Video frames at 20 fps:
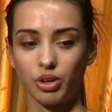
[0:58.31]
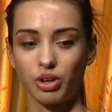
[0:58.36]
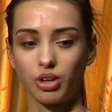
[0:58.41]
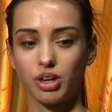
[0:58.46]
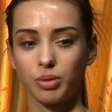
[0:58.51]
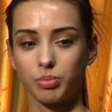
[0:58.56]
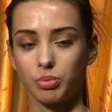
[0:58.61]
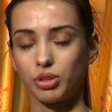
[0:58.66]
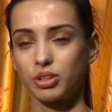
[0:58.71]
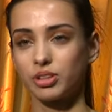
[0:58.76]

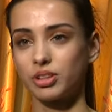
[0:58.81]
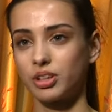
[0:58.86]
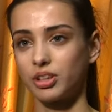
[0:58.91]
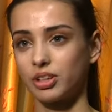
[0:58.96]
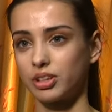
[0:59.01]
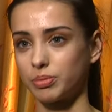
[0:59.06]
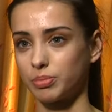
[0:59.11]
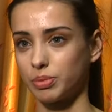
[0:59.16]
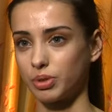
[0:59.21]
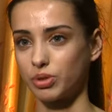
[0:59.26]
Yaptığımız
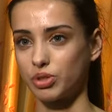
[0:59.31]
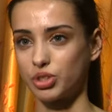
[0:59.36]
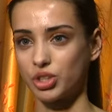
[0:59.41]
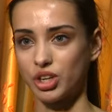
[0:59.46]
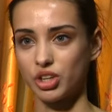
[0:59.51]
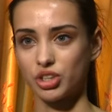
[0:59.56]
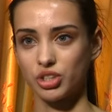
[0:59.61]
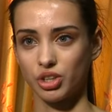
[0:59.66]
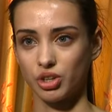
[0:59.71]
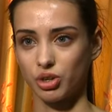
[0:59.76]
iş sonra
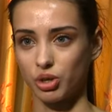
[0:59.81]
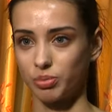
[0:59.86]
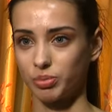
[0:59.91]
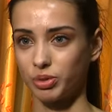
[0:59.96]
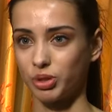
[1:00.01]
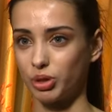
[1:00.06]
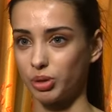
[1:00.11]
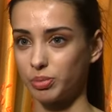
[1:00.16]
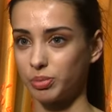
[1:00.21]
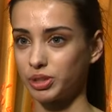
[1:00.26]
ancak
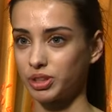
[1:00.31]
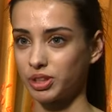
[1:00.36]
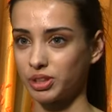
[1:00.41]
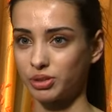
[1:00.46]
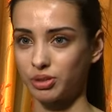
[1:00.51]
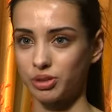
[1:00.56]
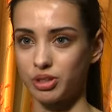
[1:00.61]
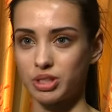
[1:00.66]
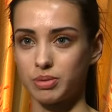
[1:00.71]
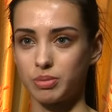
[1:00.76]
tecrübe de
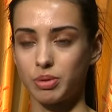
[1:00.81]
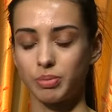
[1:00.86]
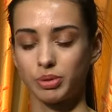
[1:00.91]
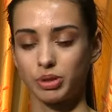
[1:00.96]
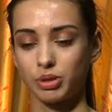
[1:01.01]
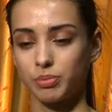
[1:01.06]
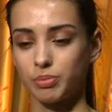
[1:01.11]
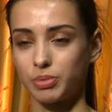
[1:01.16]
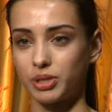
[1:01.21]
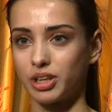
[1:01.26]
elde
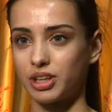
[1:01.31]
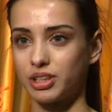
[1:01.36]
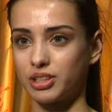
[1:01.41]
ediyorsunuz.